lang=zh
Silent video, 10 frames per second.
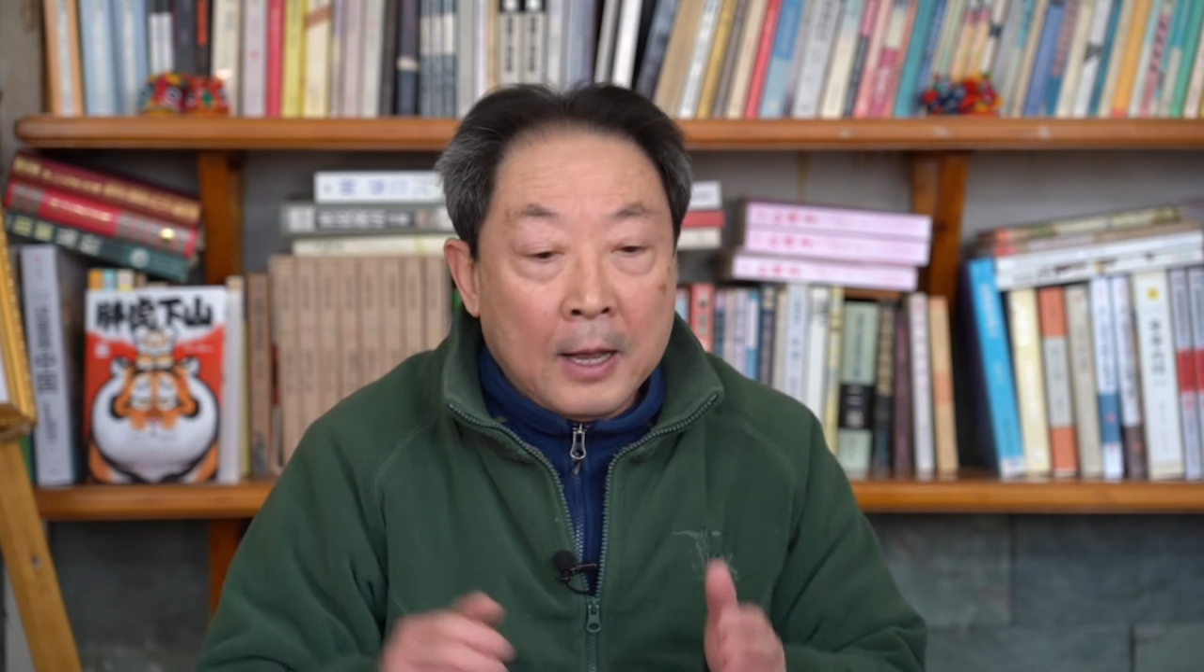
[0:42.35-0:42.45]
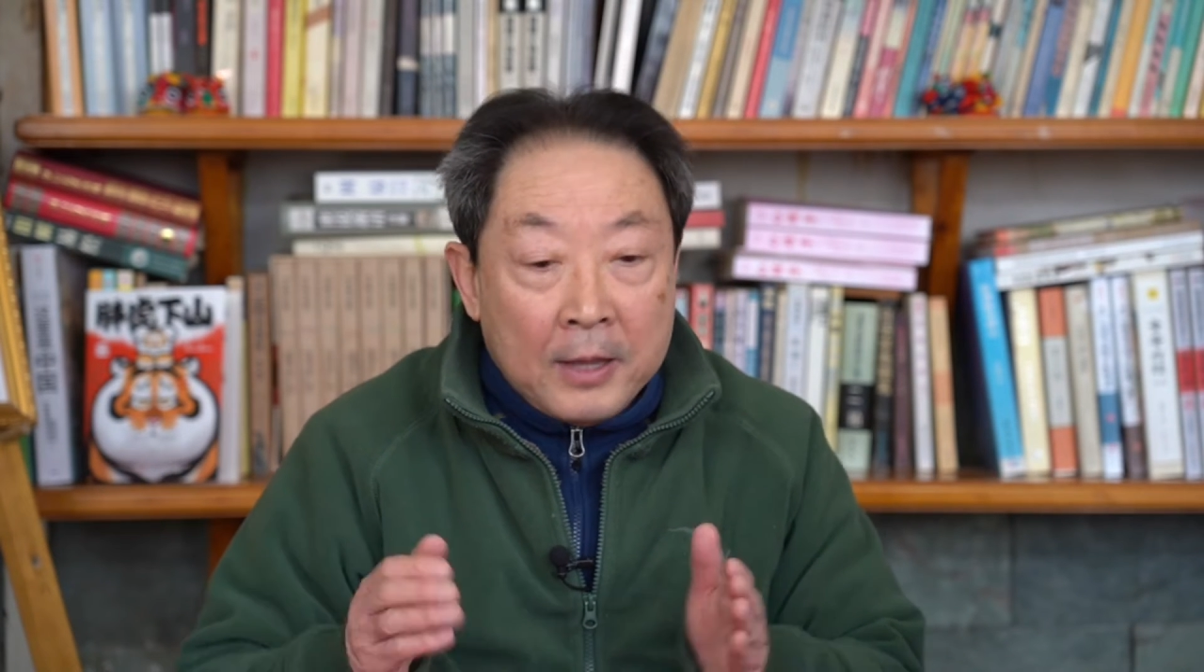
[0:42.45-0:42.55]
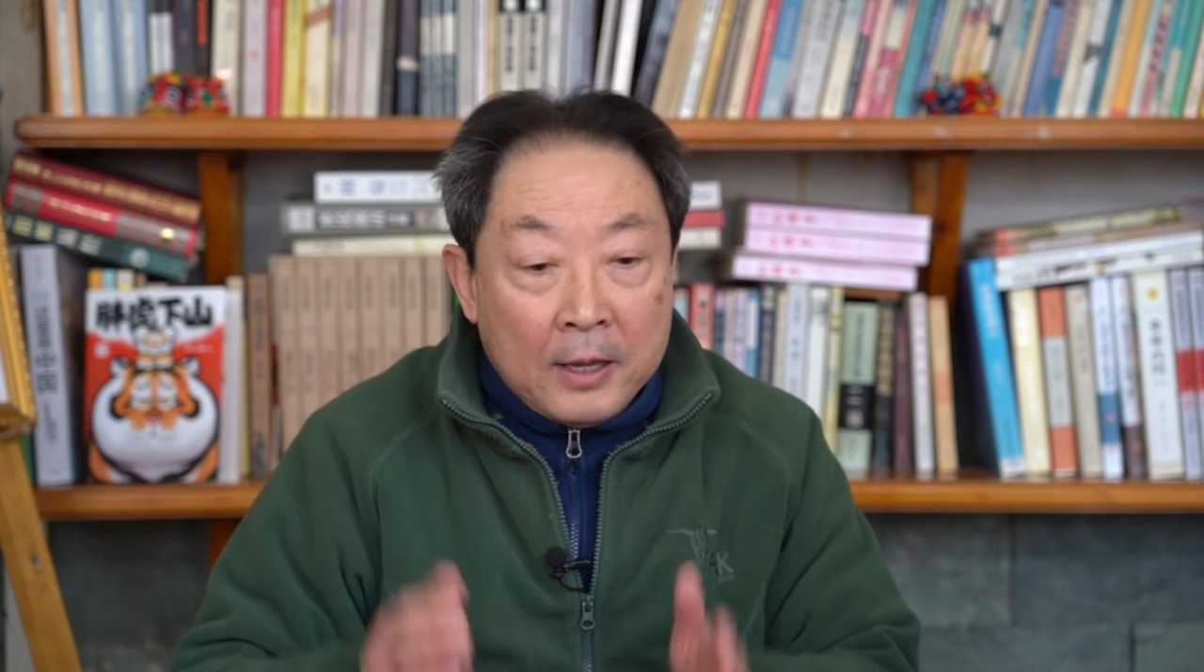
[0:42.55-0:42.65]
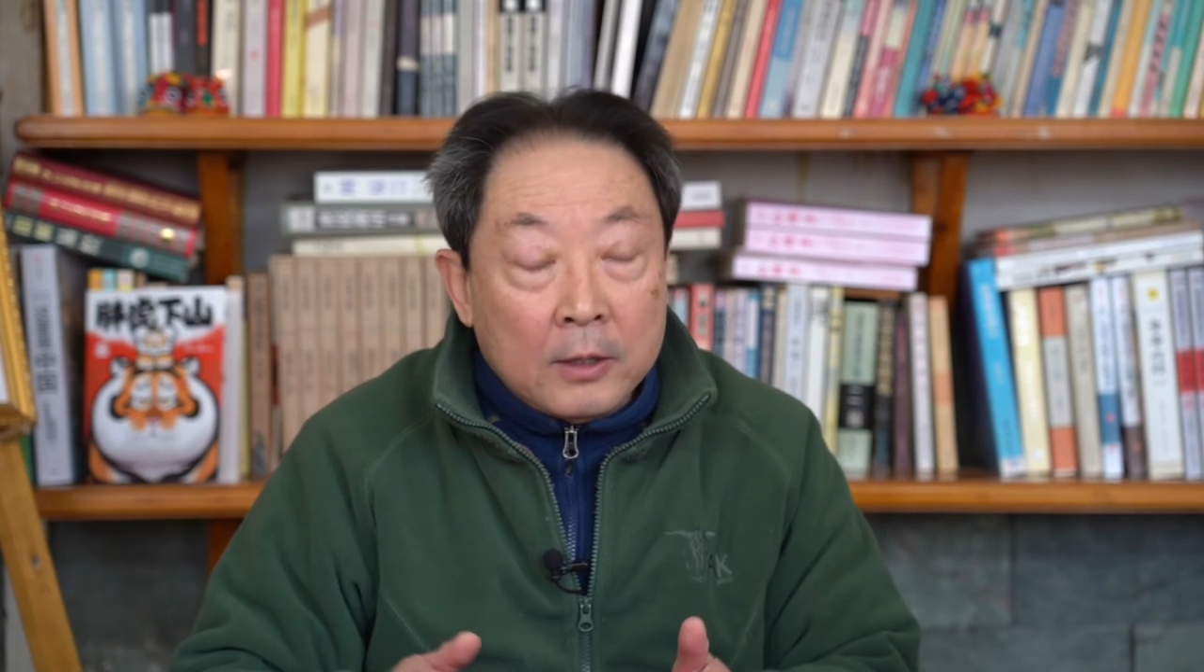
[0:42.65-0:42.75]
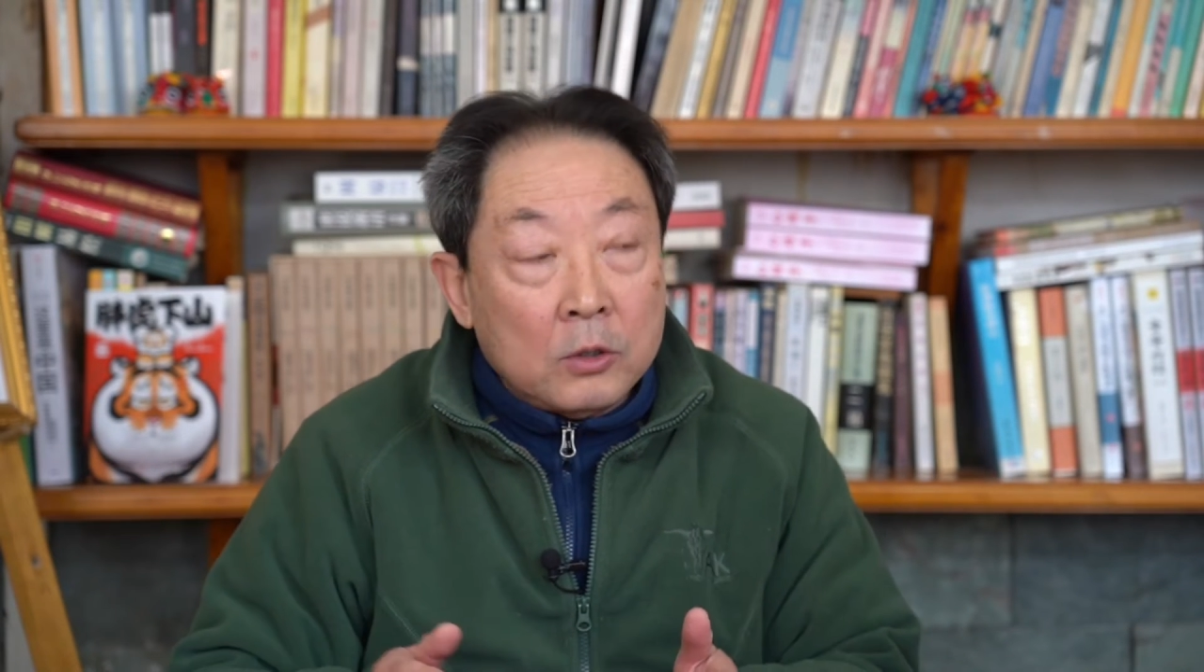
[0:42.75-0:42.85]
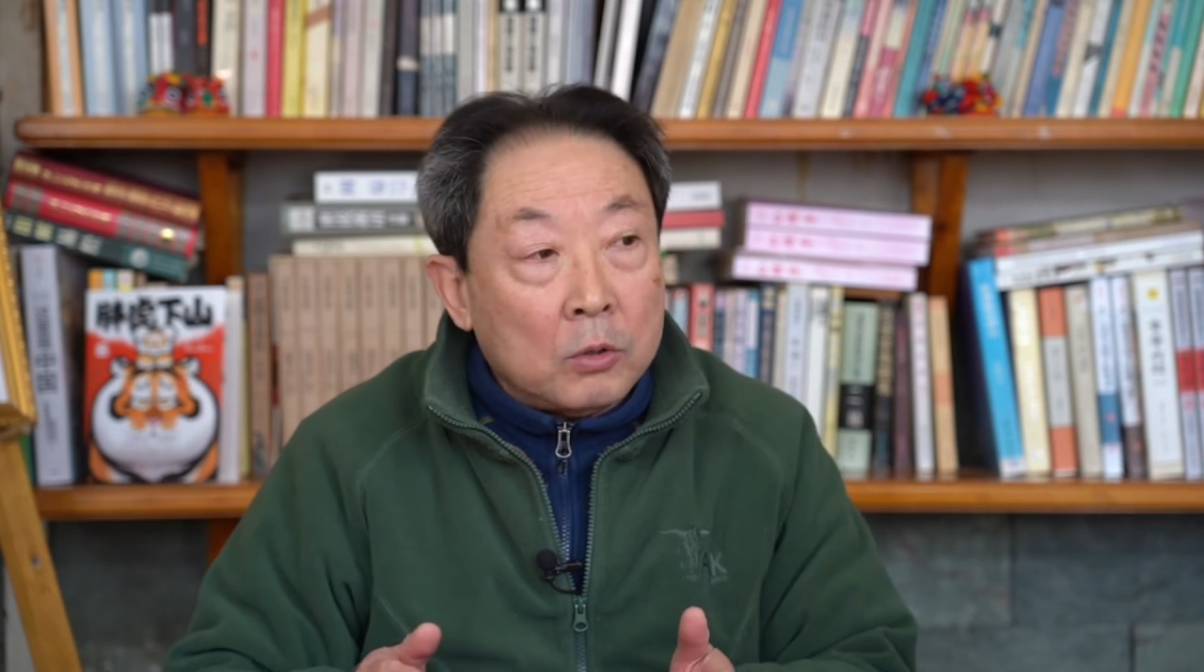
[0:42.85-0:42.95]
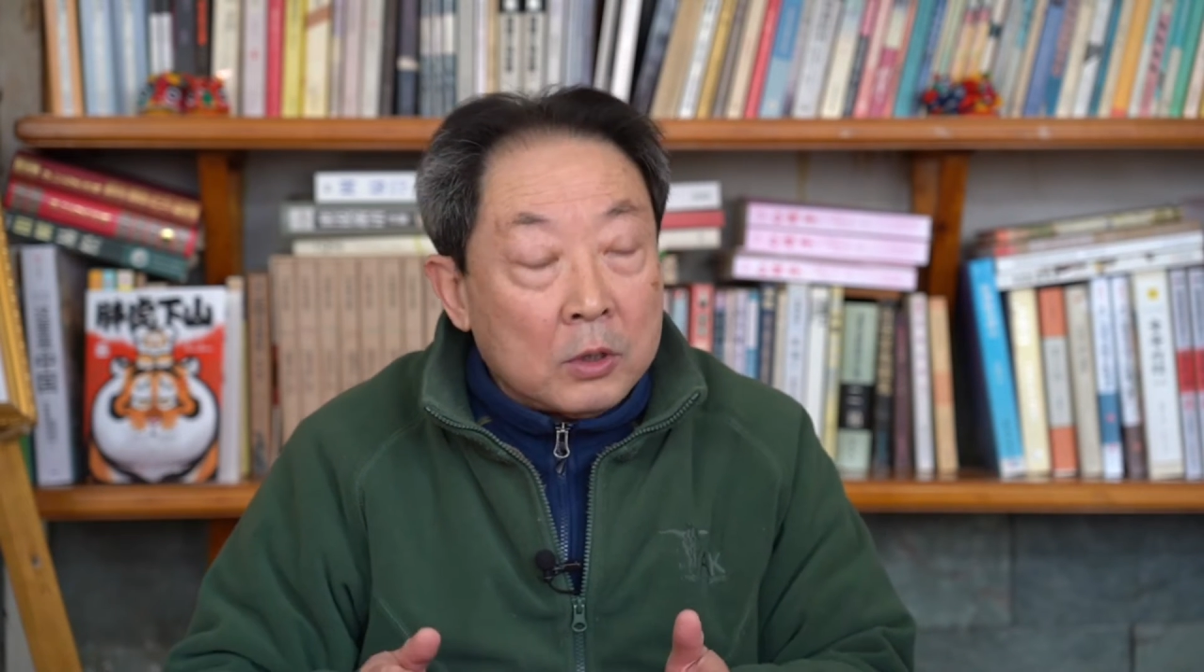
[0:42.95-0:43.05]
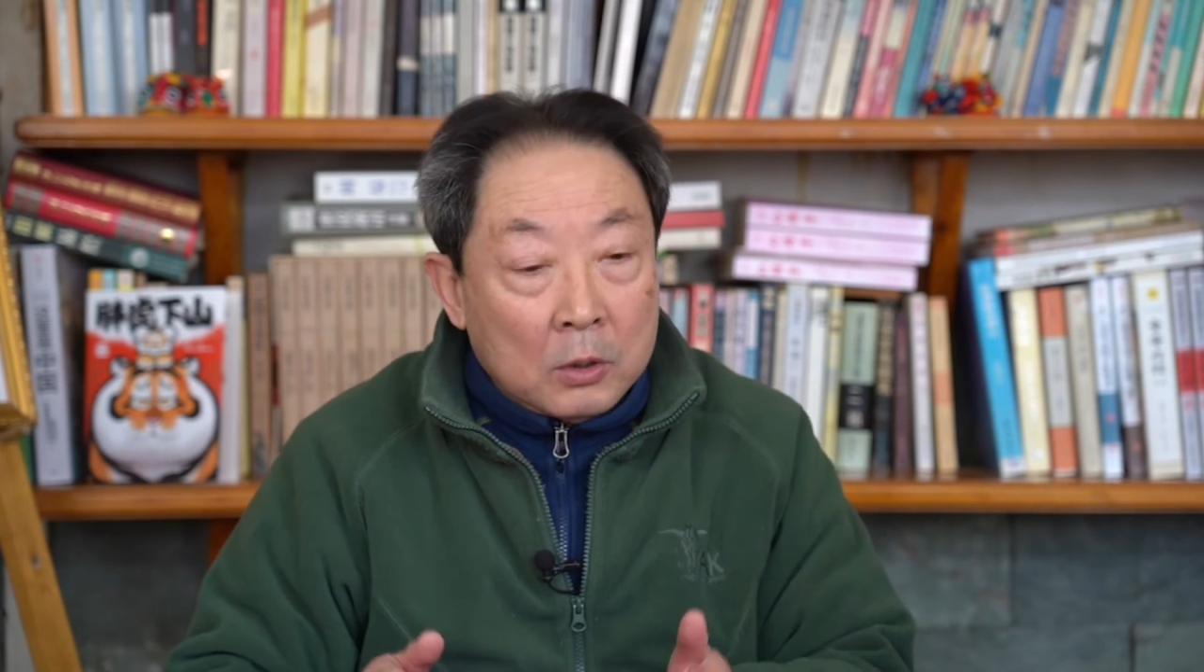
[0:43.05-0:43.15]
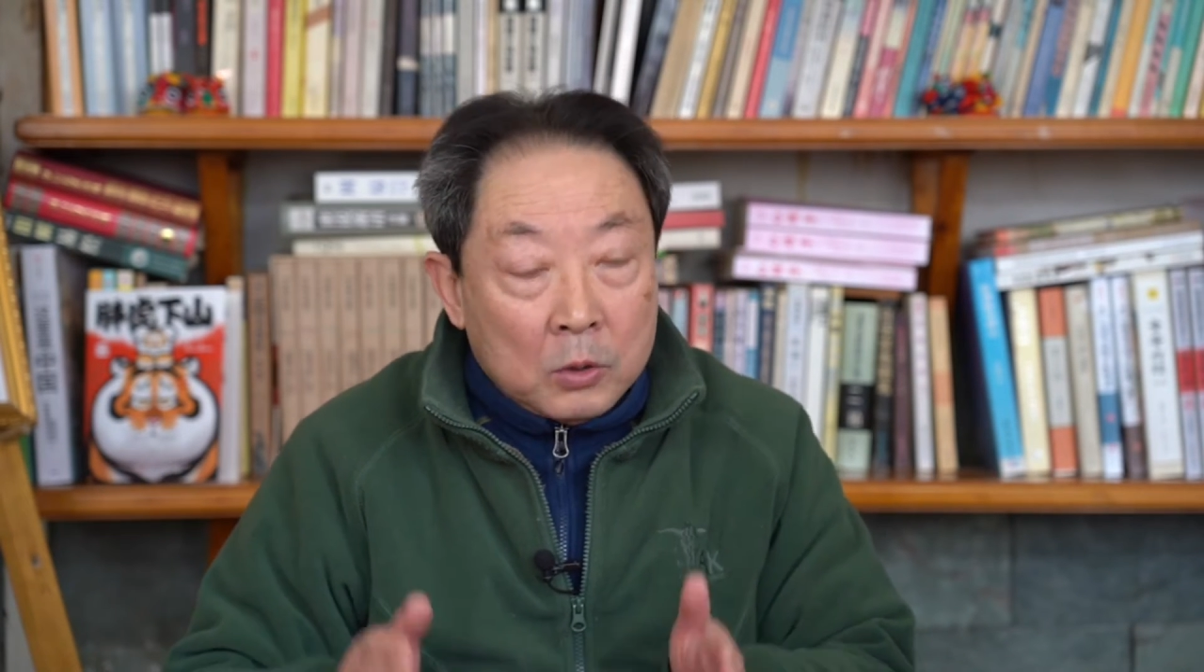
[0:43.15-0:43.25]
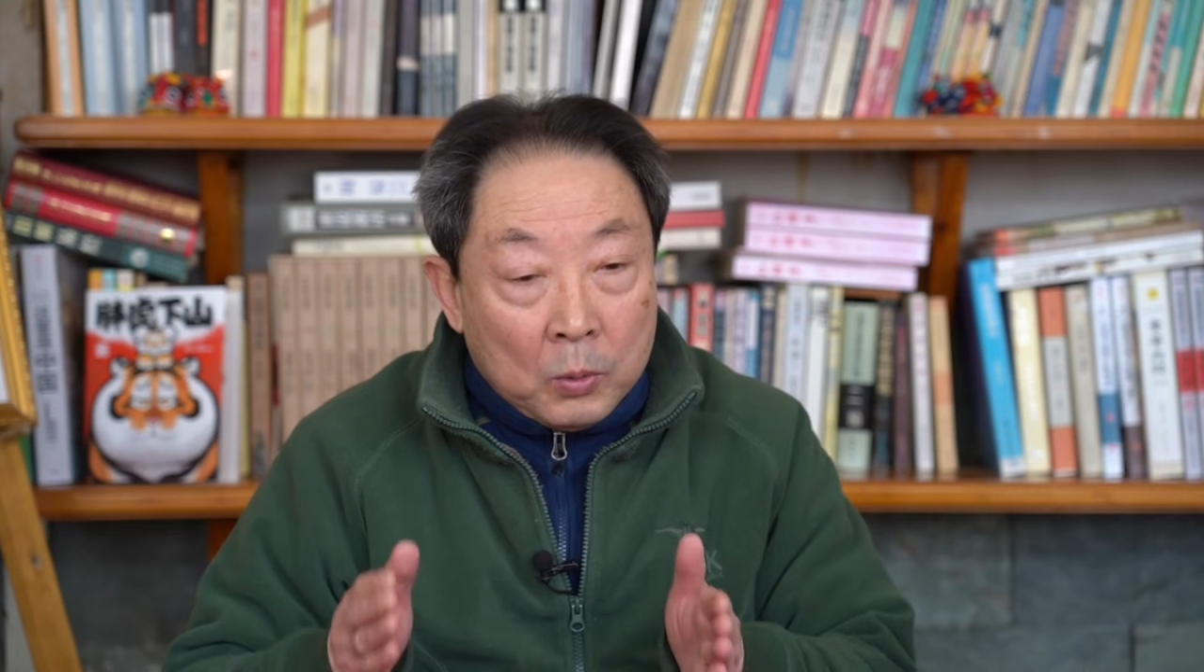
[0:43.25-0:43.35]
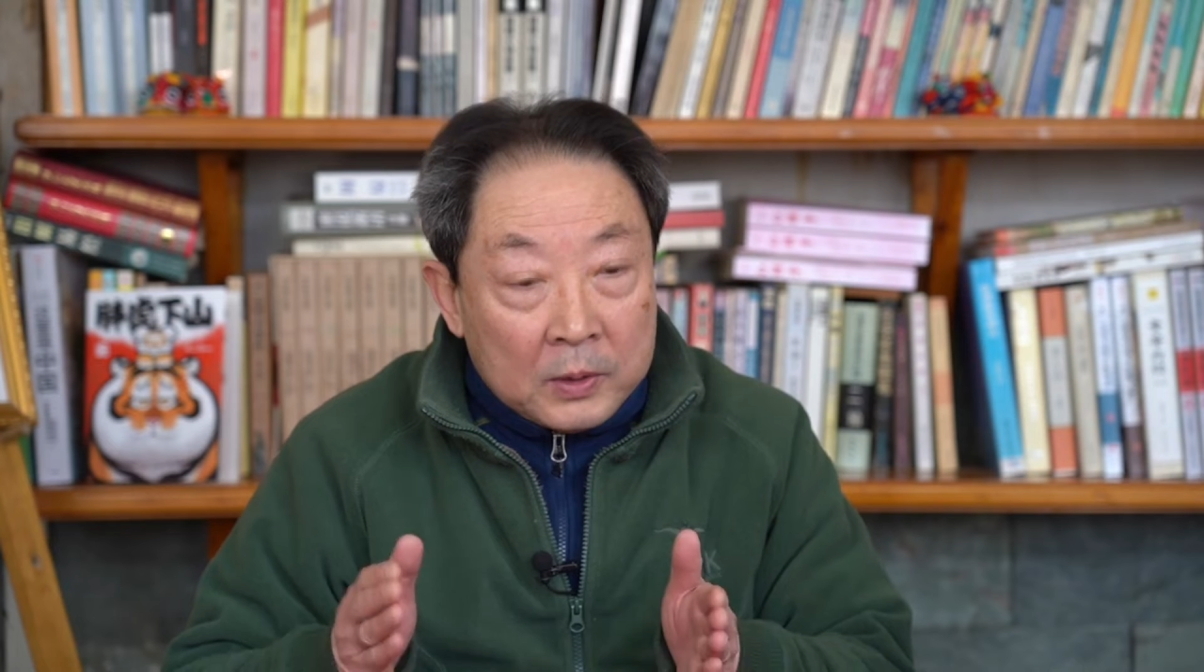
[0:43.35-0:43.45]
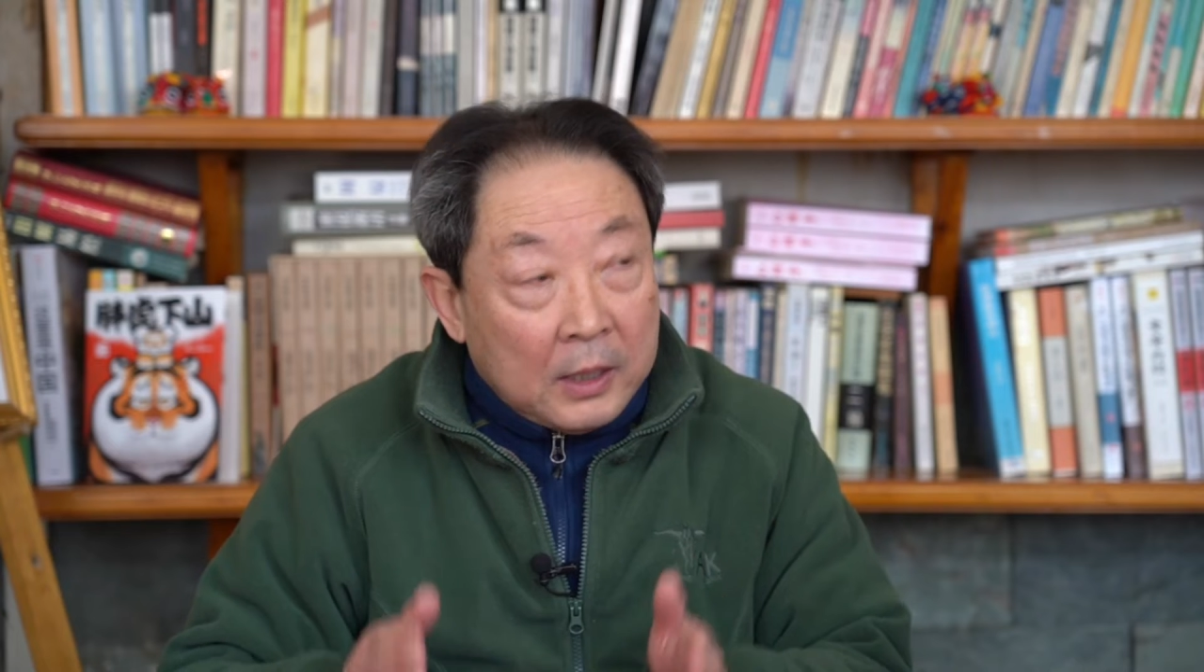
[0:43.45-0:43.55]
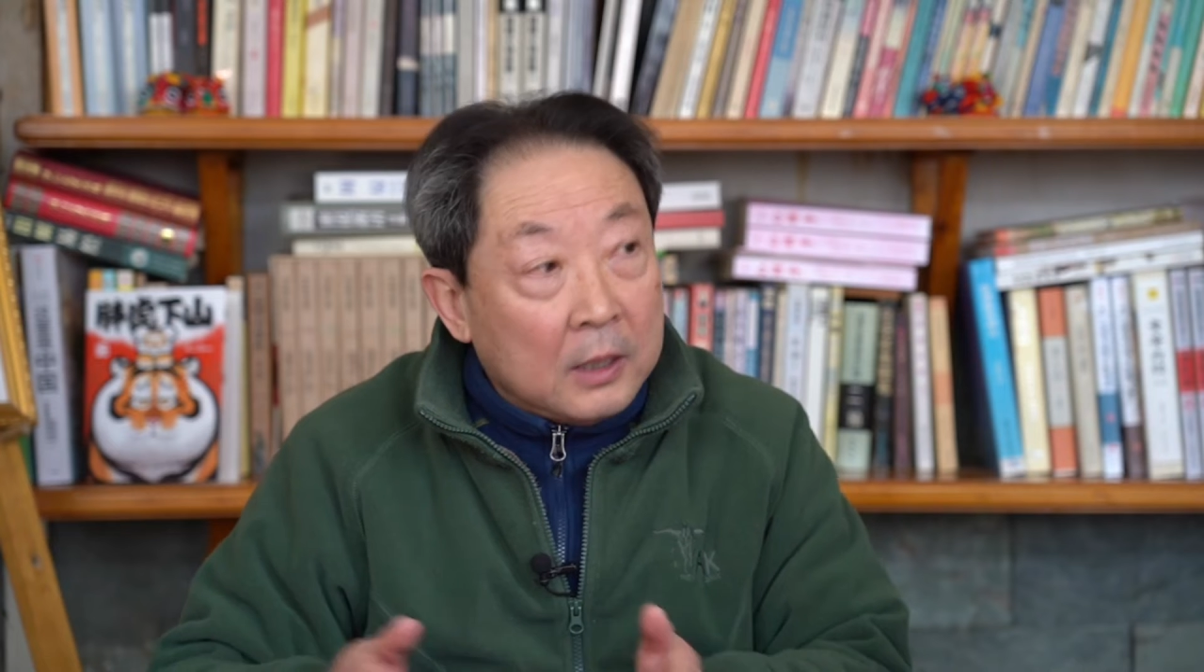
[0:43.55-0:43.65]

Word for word: 那也就是从这